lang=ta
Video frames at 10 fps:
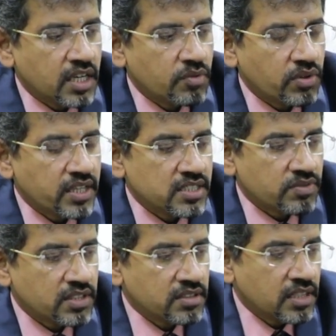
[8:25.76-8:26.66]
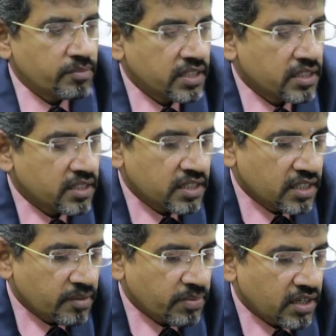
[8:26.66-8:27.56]
அட்வான்டேஜ் வந்து நம்ம
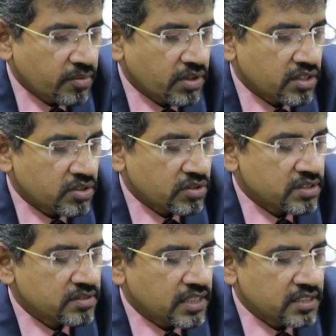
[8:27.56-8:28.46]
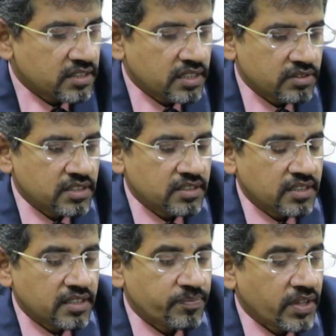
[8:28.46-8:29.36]
பண்ணுற மாதிரி இருக்கும் அது அதுதான் வந்து இந்த